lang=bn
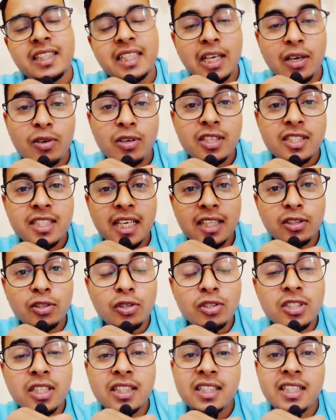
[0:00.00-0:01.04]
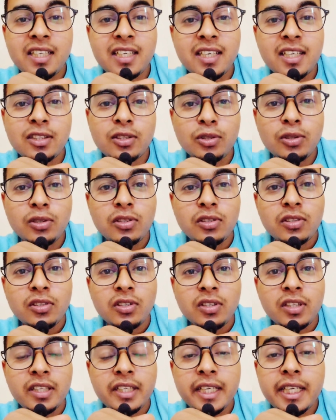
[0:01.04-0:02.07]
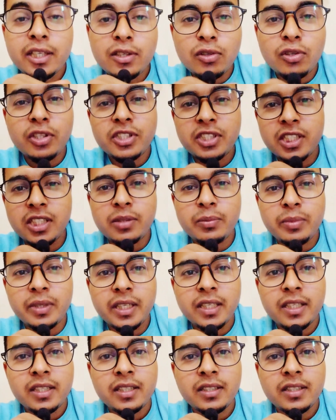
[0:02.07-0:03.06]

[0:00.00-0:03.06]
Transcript: তাহলে ছাত্রছাত্রীরা তো এগুলোই শিখবে